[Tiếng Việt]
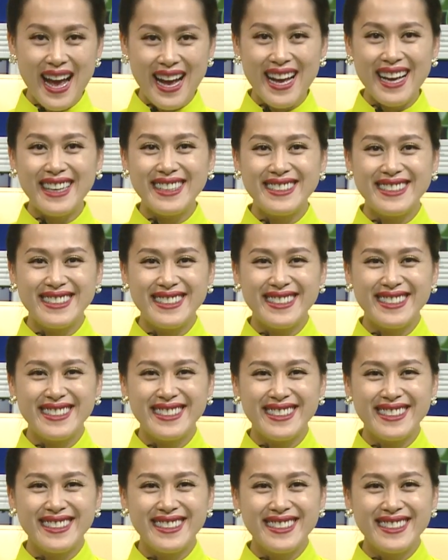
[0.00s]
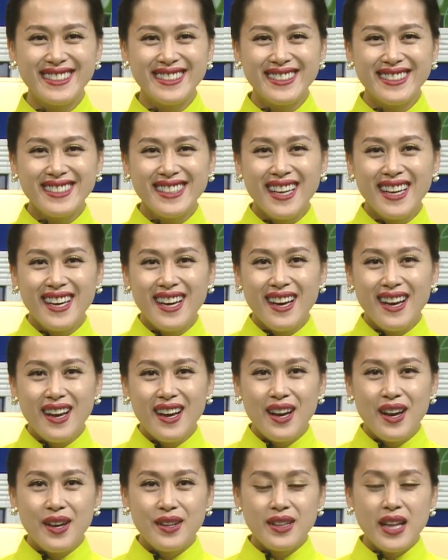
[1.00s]
ạ. À.
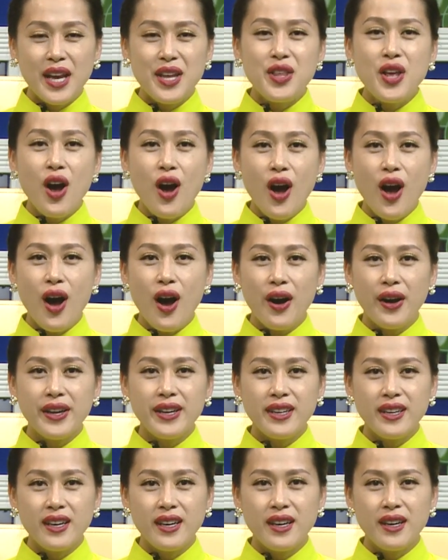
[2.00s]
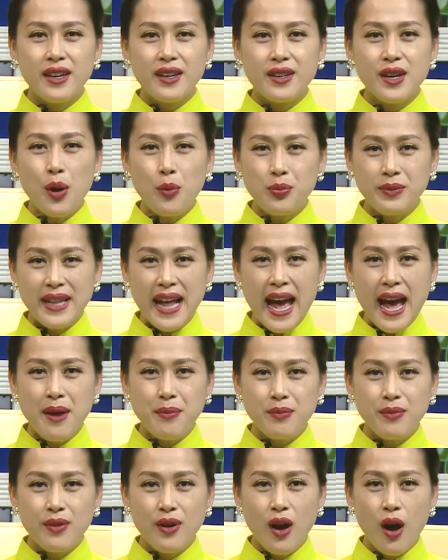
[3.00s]
Thầy Nho hỏi, Đồng Tháp
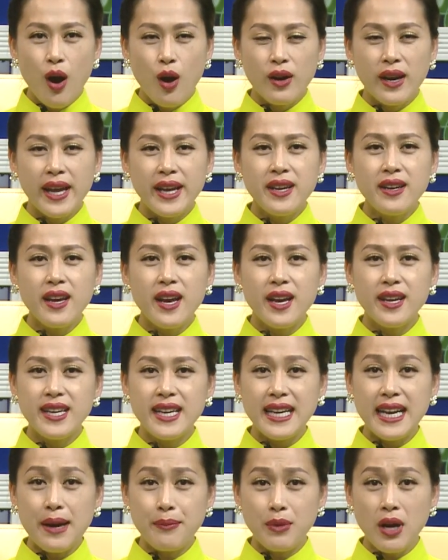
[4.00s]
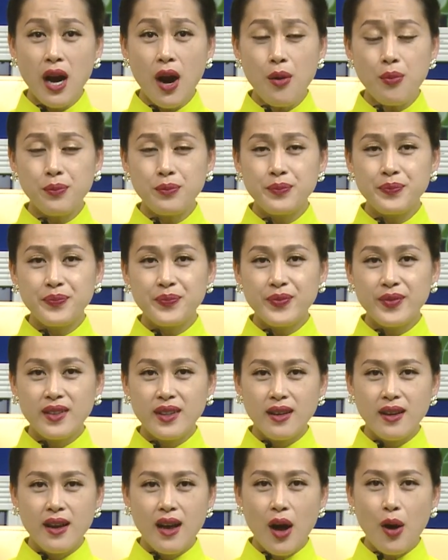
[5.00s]
họ lấy nghề gì làm gốc?
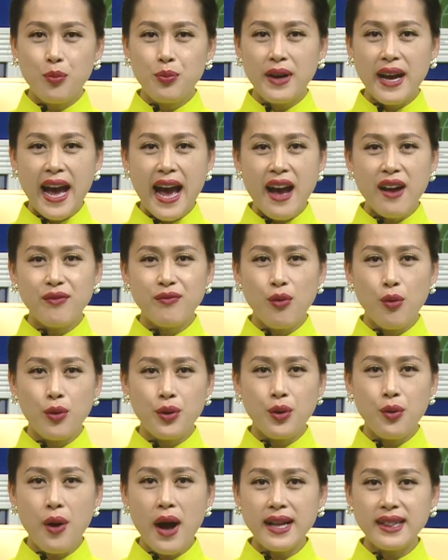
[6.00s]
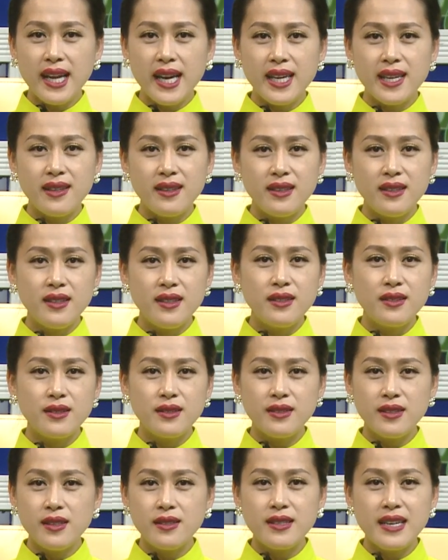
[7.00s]
Ông Cát vội khoát tay
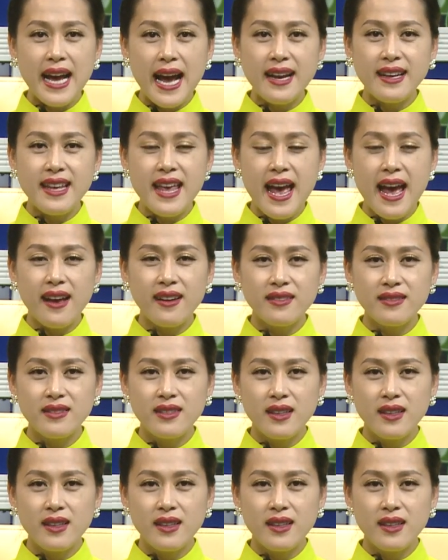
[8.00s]
dường như can gián.